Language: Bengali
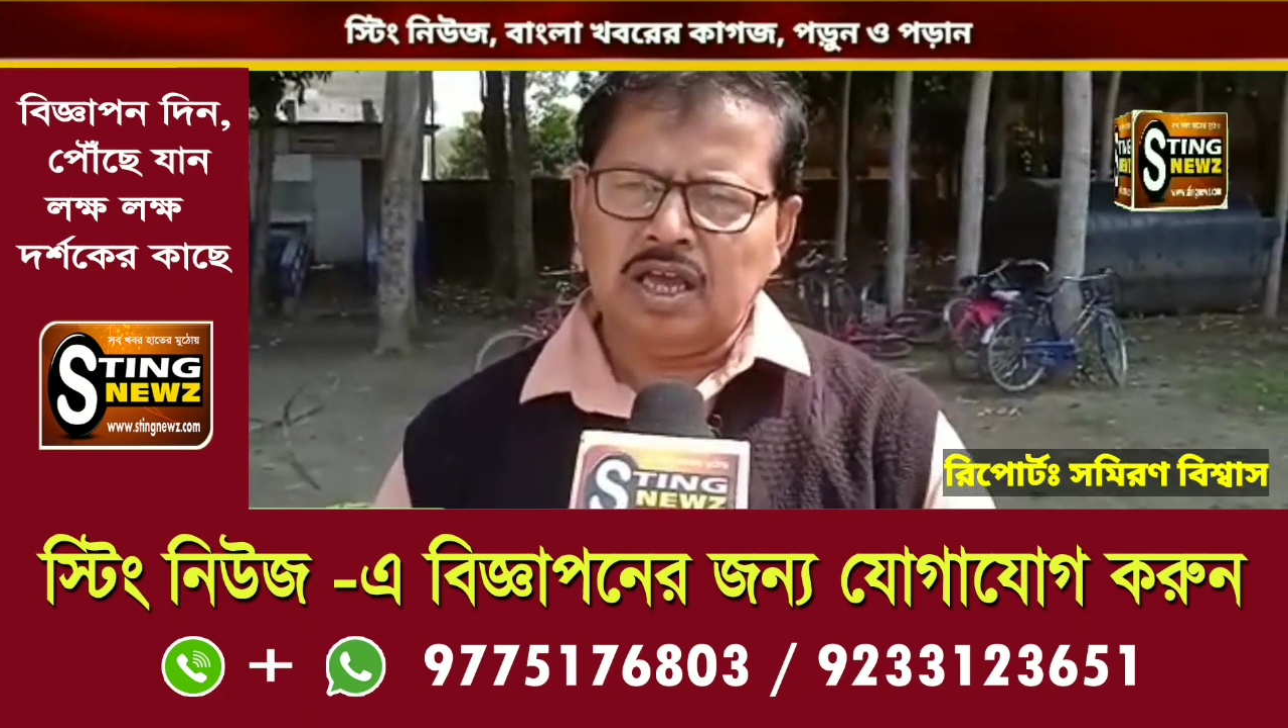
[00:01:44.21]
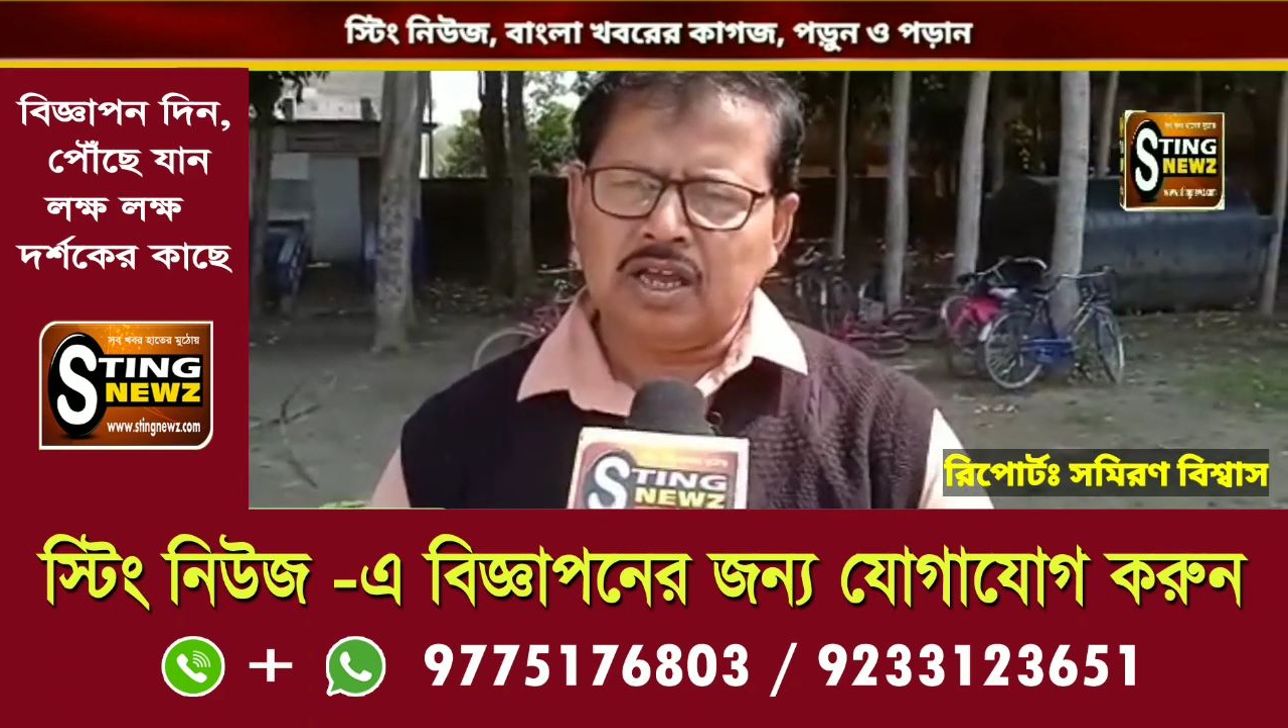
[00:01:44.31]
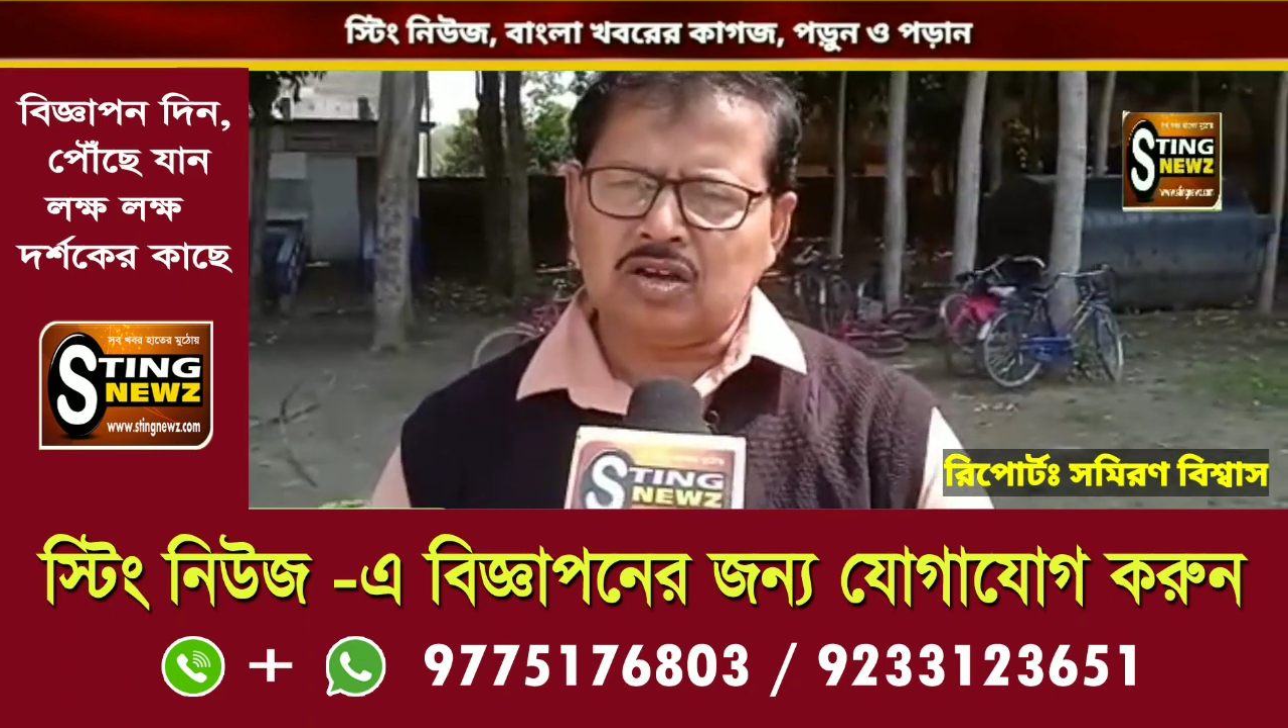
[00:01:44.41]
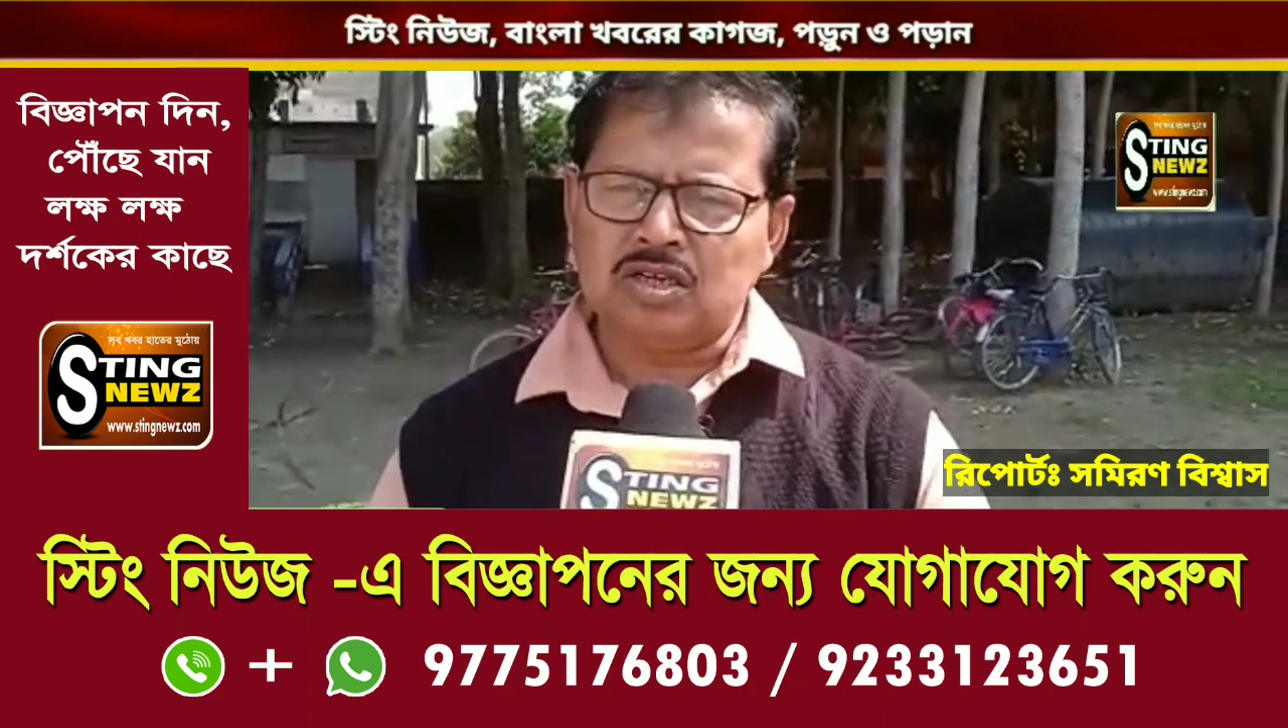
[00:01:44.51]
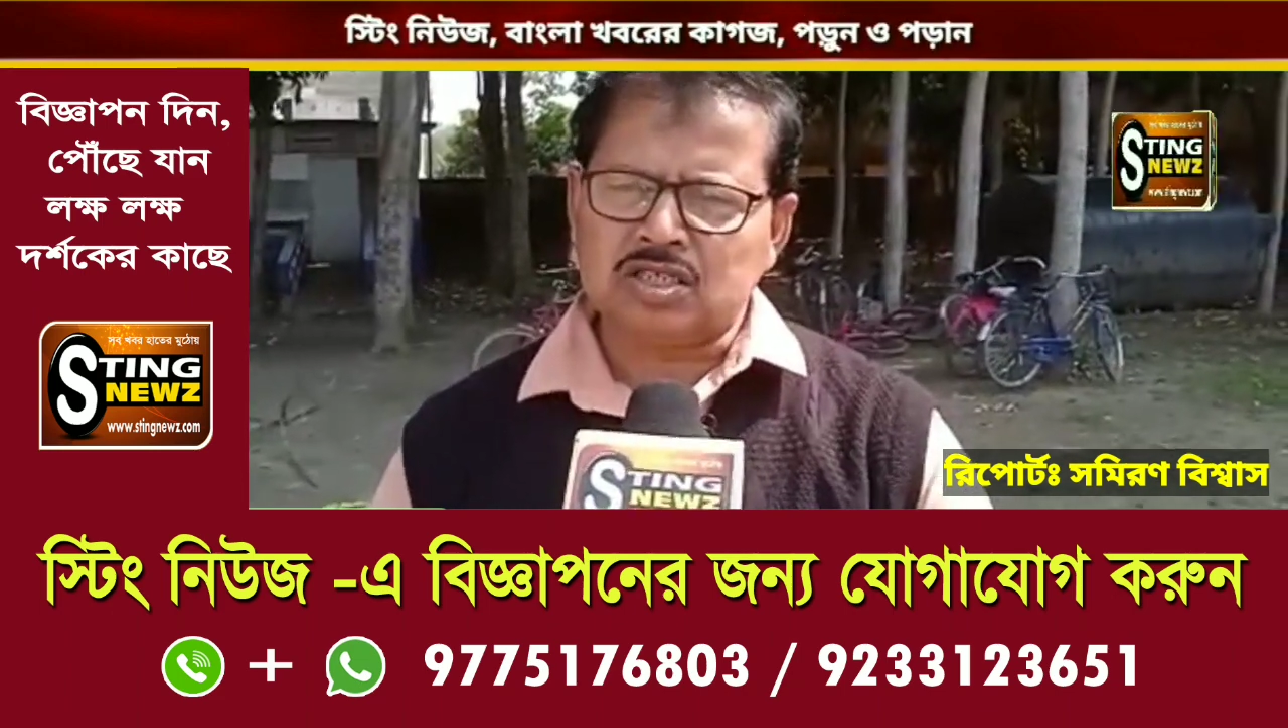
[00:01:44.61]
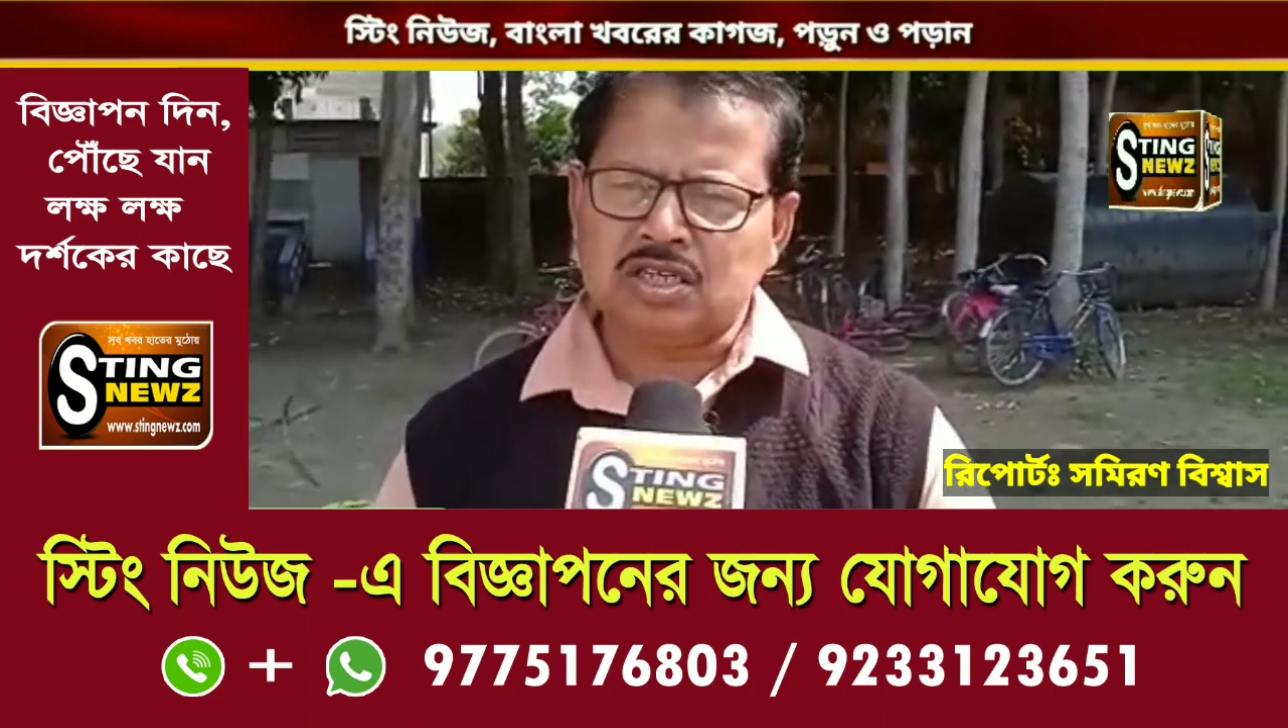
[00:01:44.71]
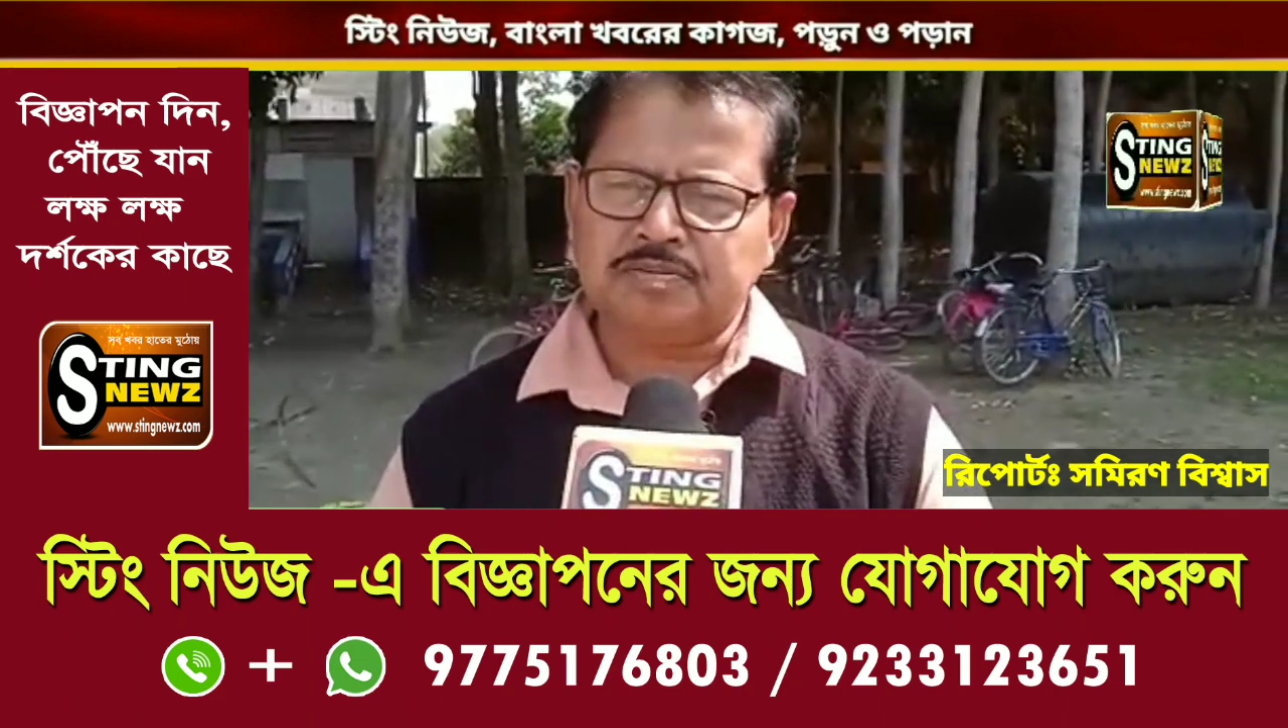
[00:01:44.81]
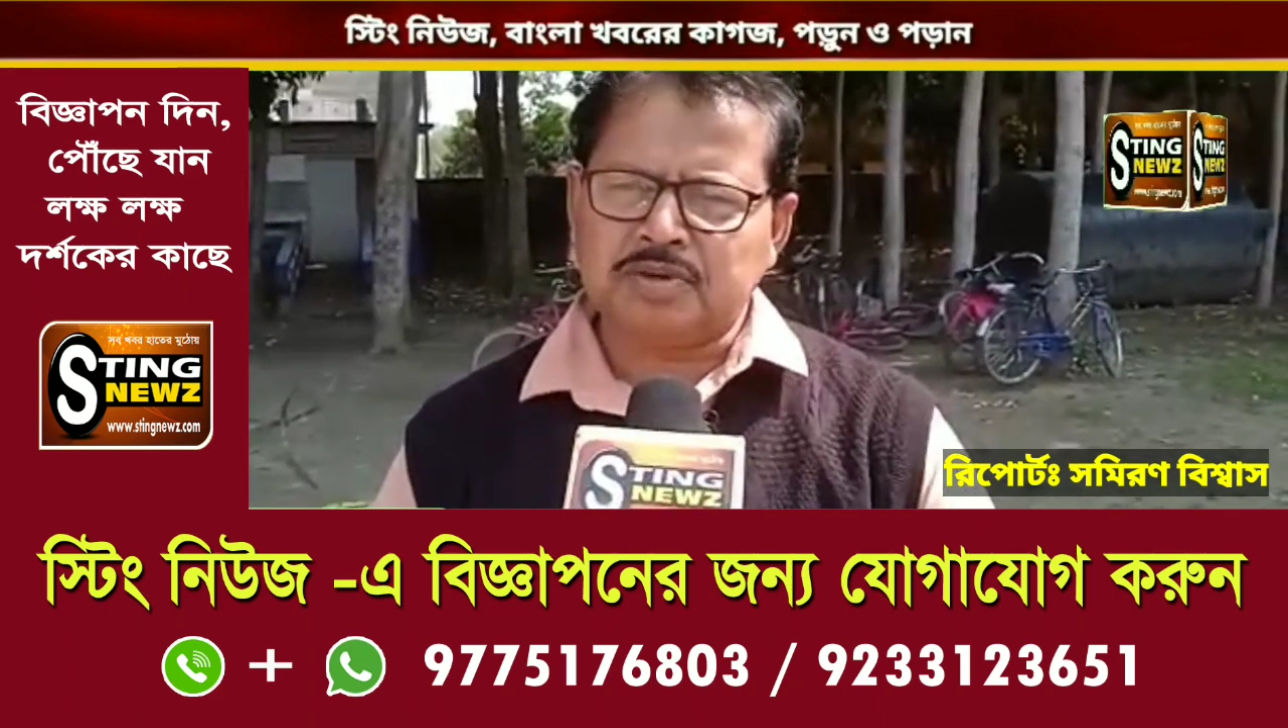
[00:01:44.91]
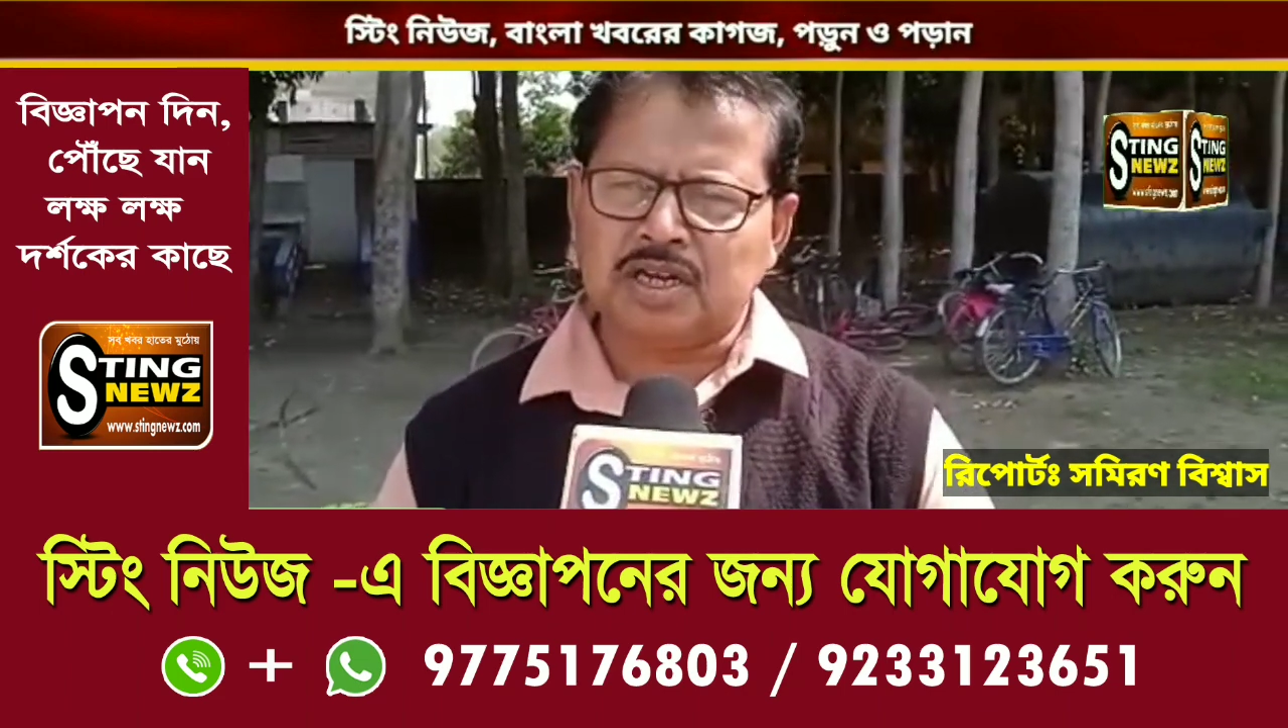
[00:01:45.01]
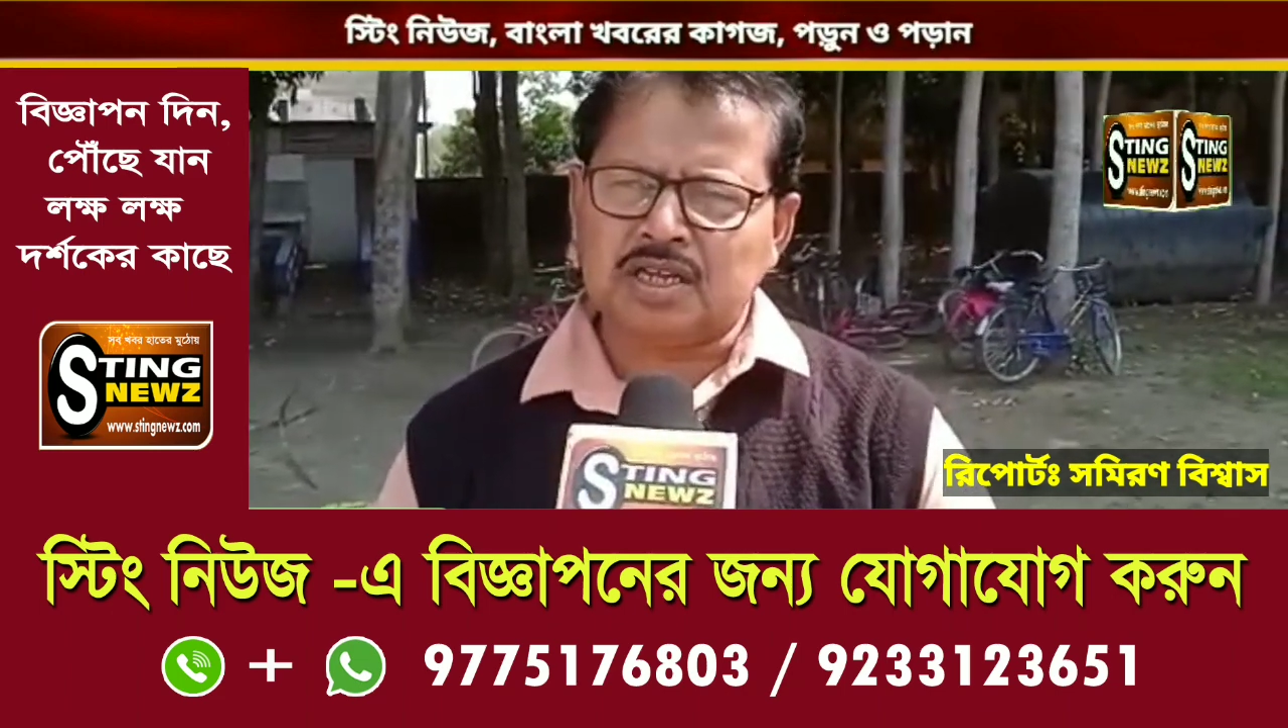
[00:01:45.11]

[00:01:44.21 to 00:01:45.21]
এই কনসেপ্টের